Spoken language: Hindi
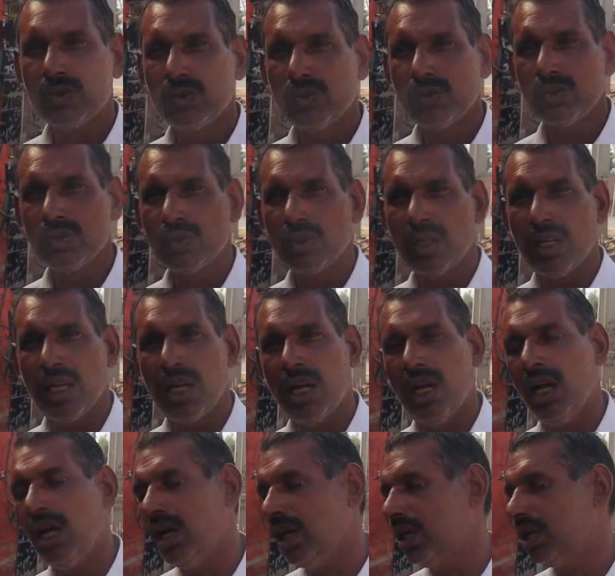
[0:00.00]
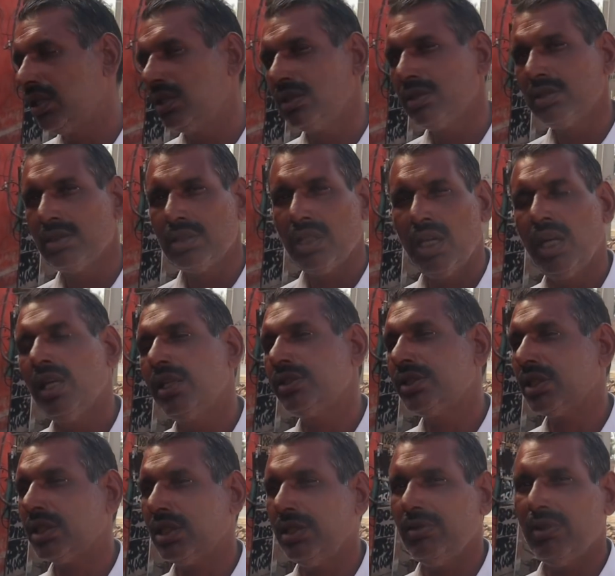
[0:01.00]
खोल लो आपका हाँ, चक्की का है हाँ
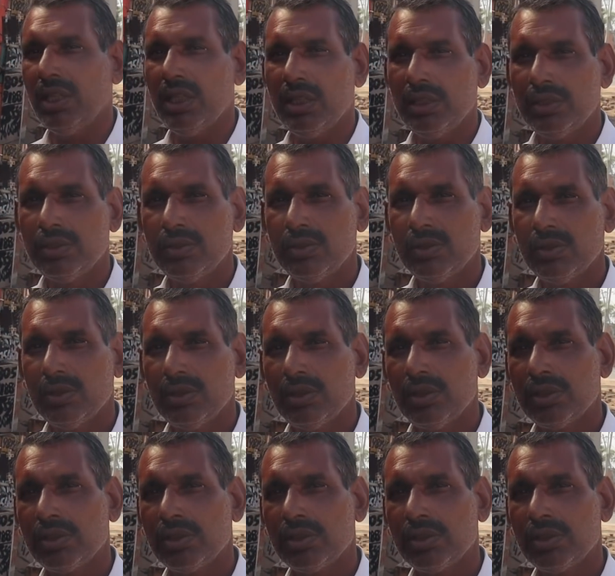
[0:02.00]
चक्की वाला खेती बंद कर